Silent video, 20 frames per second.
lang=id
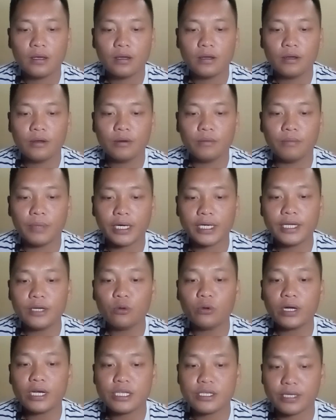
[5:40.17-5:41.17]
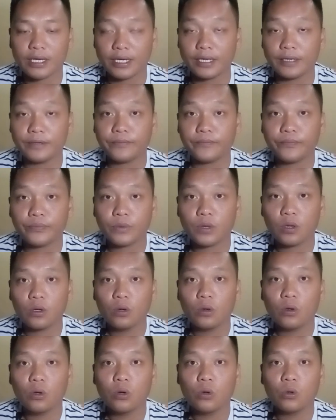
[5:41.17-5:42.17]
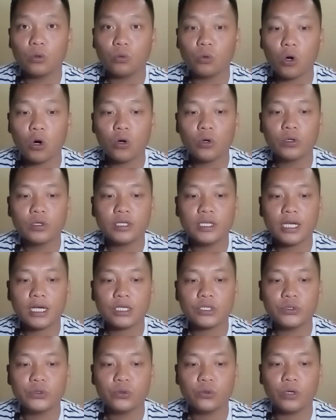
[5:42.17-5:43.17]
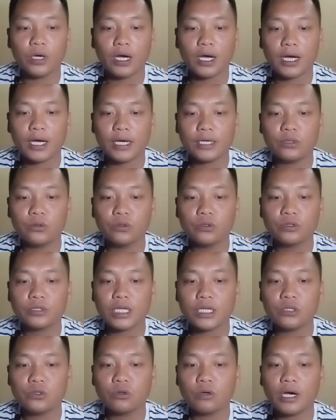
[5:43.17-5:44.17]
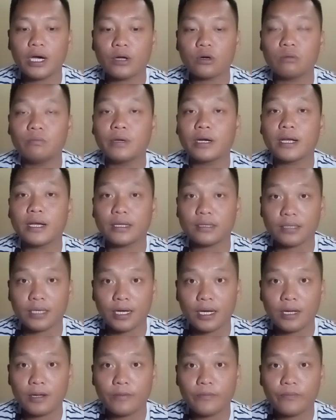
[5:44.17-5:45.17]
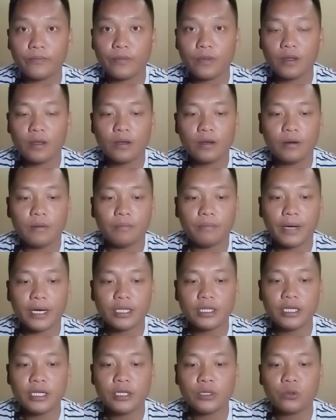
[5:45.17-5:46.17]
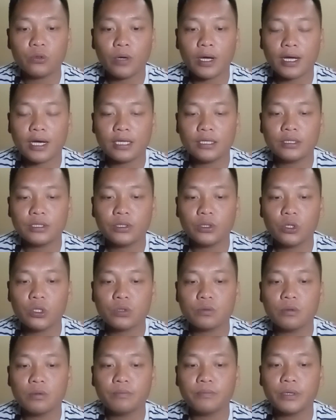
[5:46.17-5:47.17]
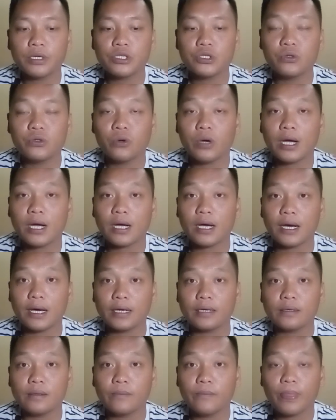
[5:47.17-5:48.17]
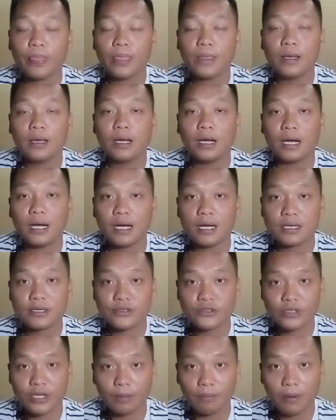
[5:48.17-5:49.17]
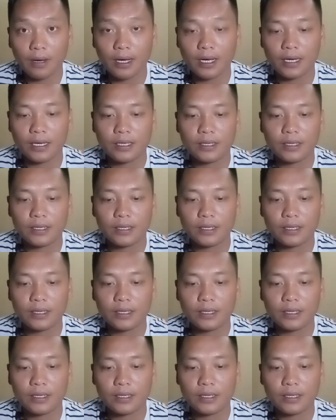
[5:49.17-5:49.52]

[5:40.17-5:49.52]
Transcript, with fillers: Bagi warisan, Wong yang juga Adun Tanjung Aru berkata, parti itu akan terus memperjuangkan hak Sabah.